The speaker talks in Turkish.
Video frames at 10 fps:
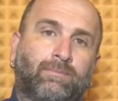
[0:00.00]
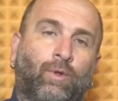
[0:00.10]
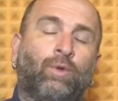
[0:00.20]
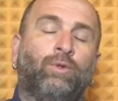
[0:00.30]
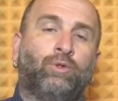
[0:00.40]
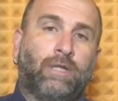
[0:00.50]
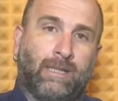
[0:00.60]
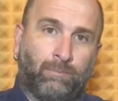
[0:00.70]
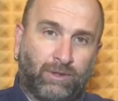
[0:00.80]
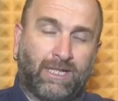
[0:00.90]
oyuncuyla
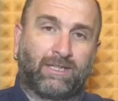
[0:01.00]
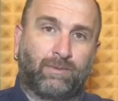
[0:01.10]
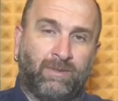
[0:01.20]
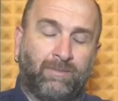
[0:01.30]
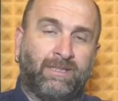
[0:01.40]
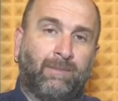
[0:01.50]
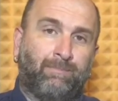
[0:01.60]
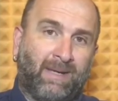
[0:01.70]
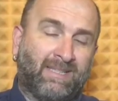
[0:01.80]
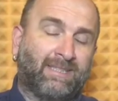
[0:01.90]
yani bu tarz
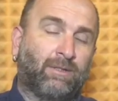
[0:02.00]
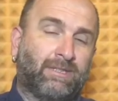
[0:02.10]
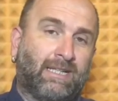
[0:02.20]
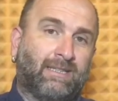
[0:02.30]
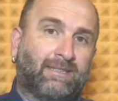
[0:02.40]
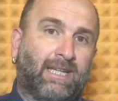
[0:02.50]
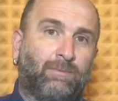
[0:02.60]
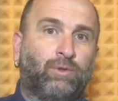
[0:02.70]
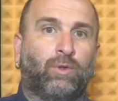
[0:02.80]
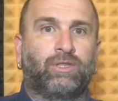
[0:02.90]
birbirine benzer özelliklere
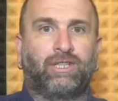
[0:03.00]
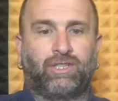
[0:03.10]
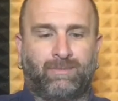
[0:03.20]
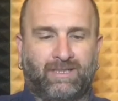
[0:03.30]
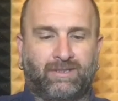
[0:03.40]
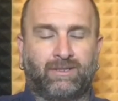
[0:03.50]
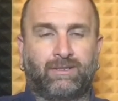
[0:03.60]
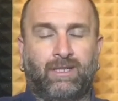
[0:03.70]
sahip 3 oyuncuyla çıkmazsınız.